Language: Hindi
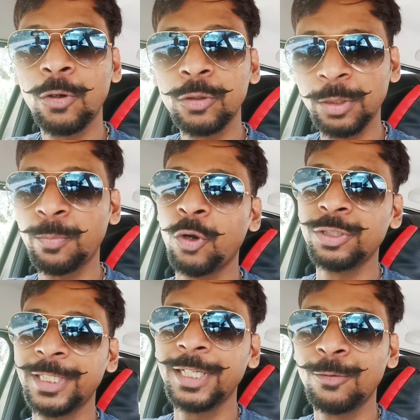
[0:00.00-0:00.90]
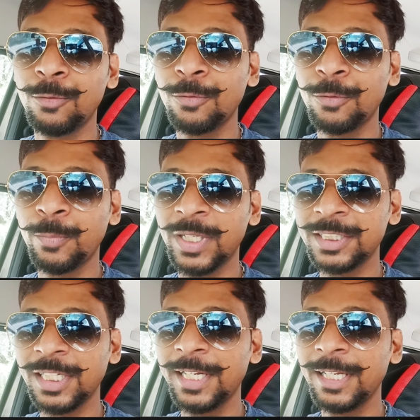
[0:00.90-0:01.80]
लोगों तक पहुँचे लोगों को
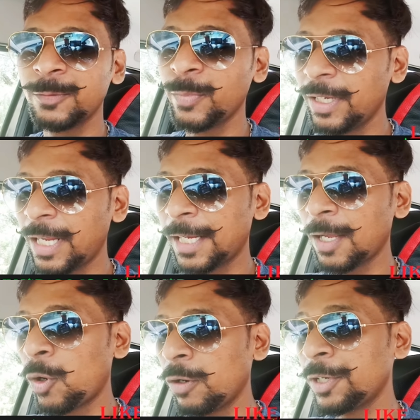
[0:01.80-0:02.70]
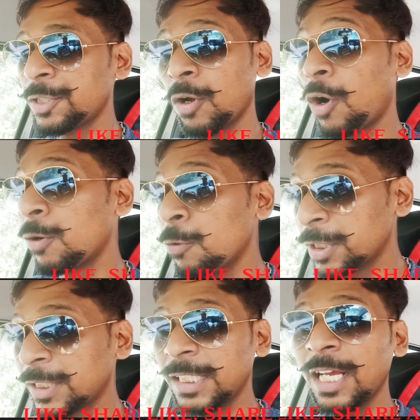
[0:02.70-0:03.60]
पता चले कि इसमें क्या क्या मॉडिफिकेशन और
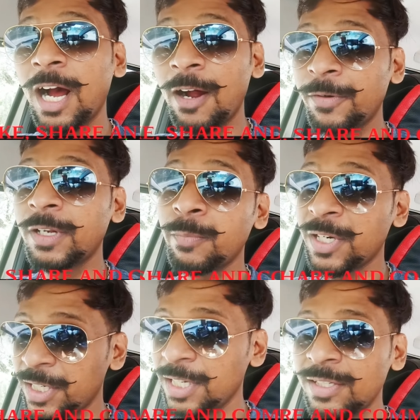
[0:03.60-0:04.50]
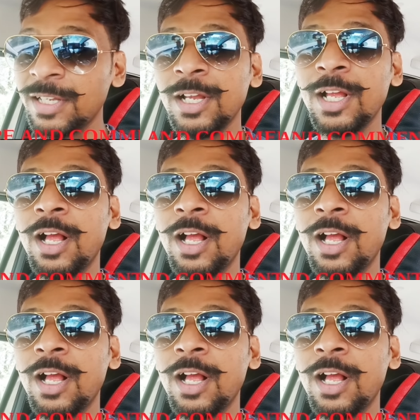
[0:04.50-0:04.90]
हो सकती हैं आफ्टर परचेज़